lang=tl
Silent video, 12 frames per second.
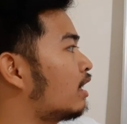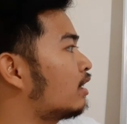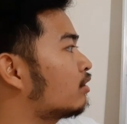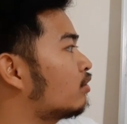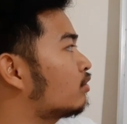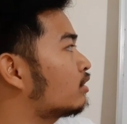and
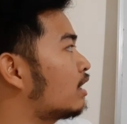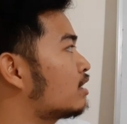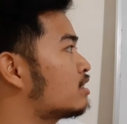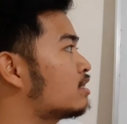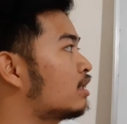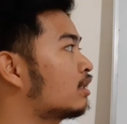
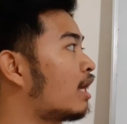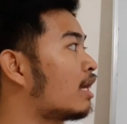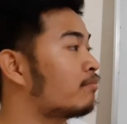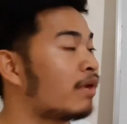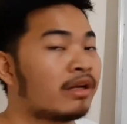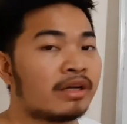cotangent
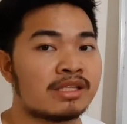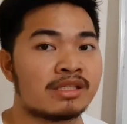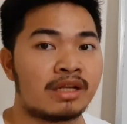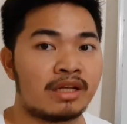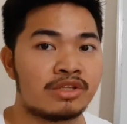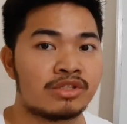ay may
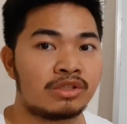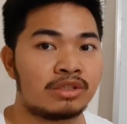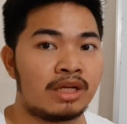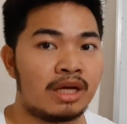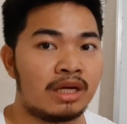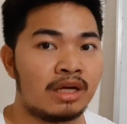restriction
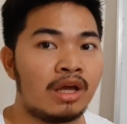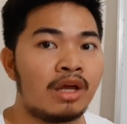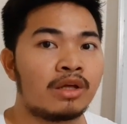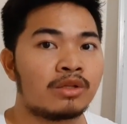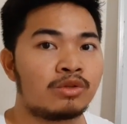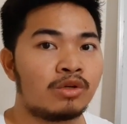ang
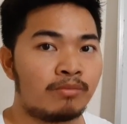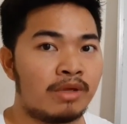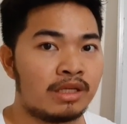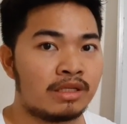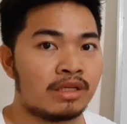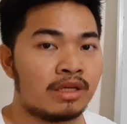
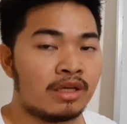domain.